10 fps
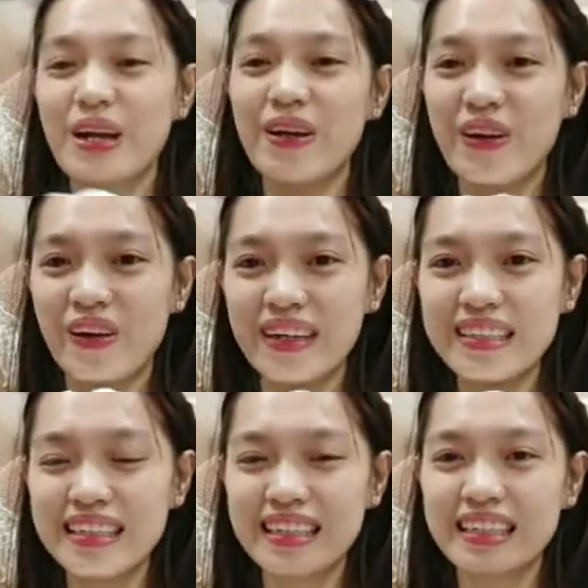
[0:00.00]
share ko
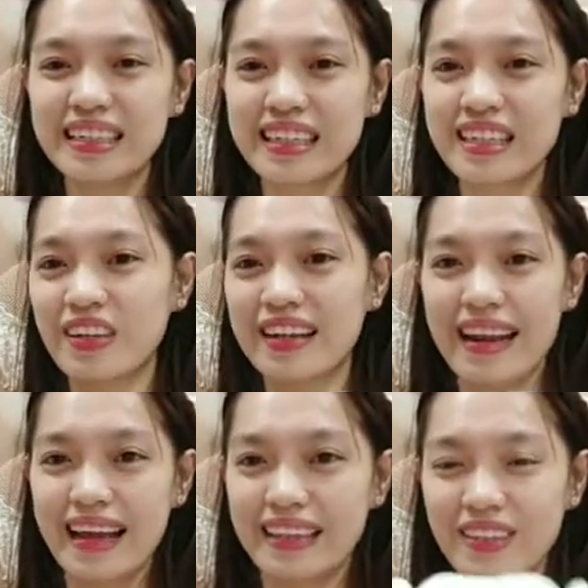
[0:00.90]
na
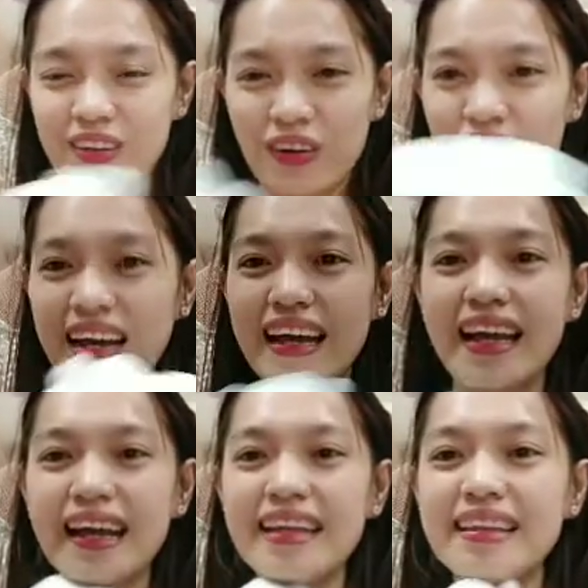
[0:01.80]
in-online ko.
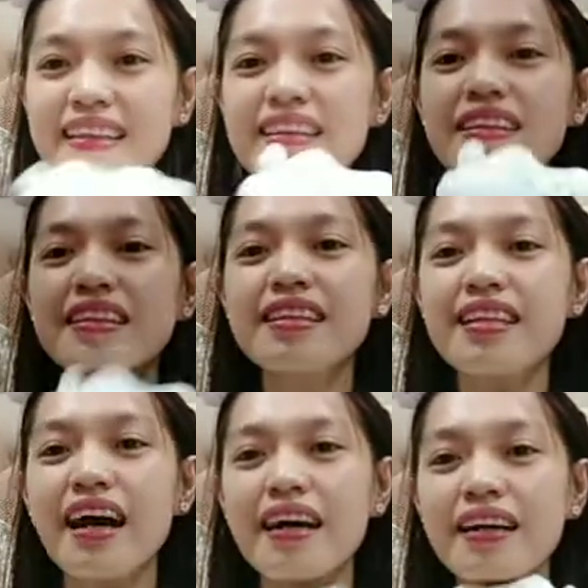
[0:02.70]
And,
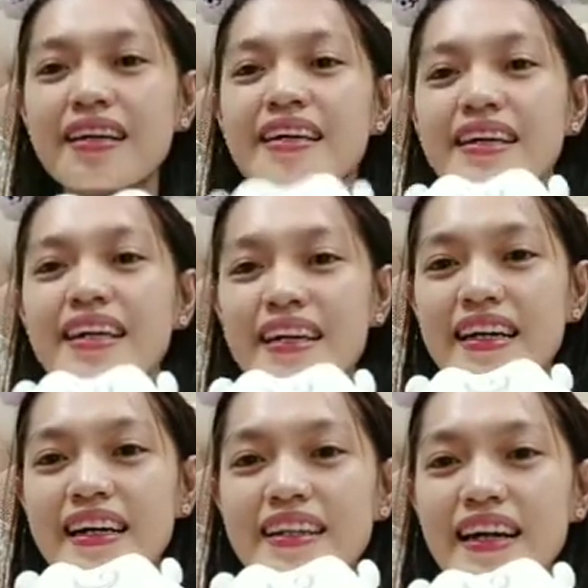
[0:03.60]

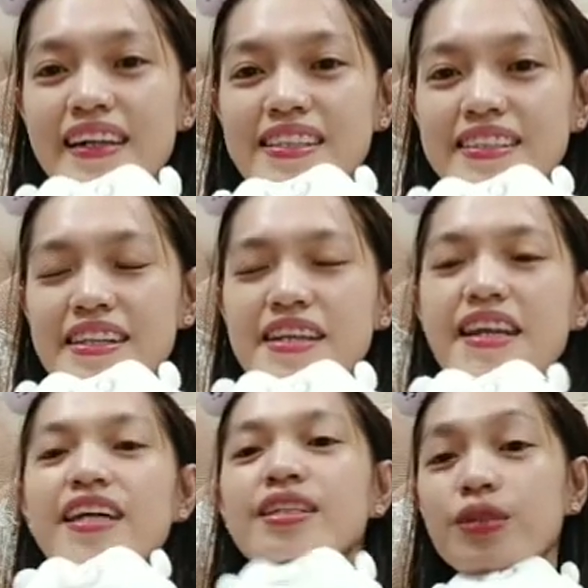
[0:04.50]
yan, RJ.
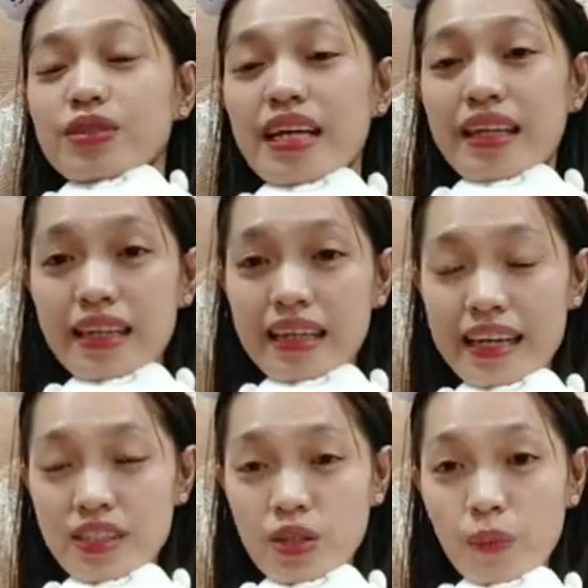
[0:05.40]
So, sana
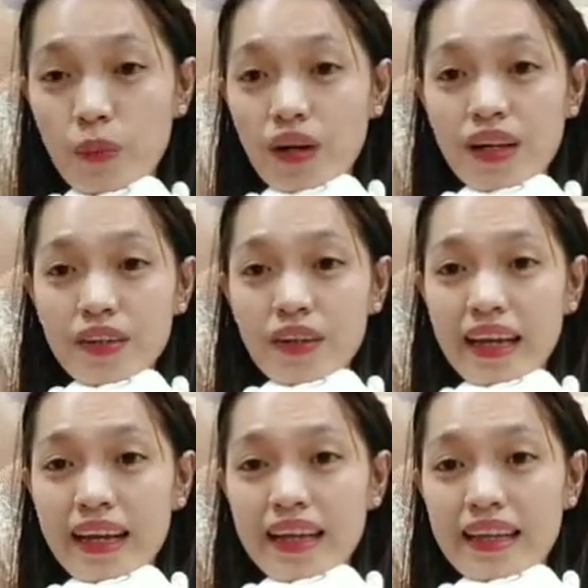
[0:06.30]
nag-enjoy po kayo.
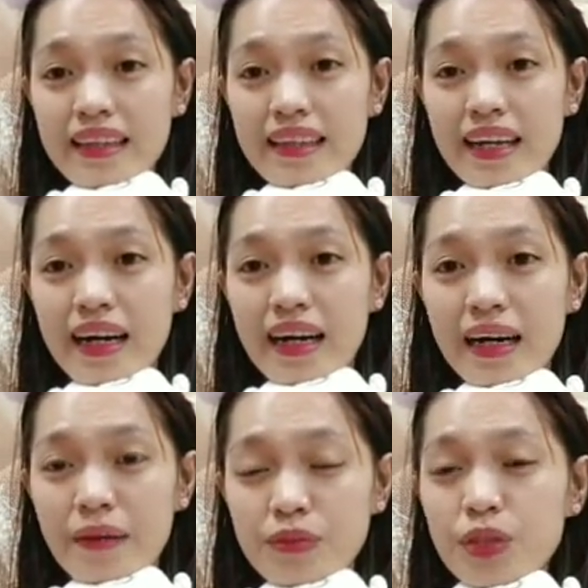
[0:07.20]
And,
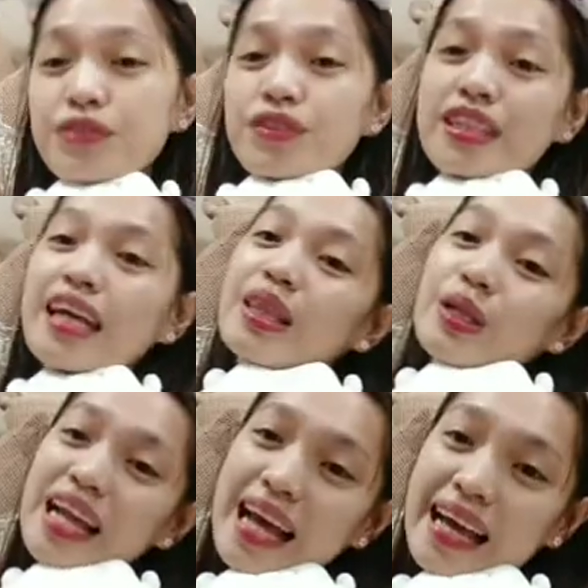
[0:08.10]
um, don't forget to
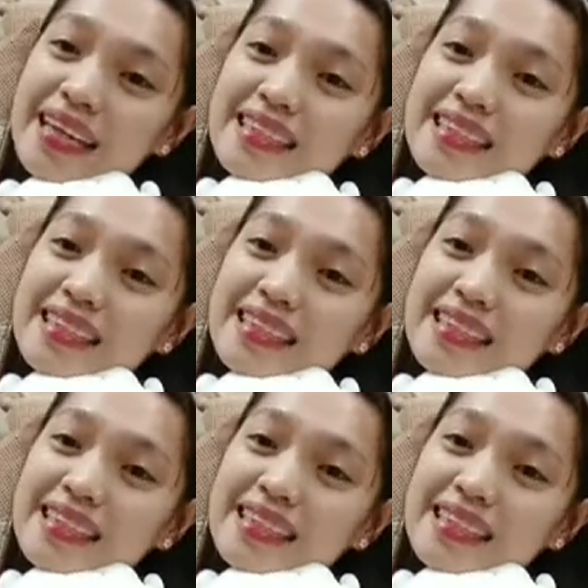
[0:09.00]
like,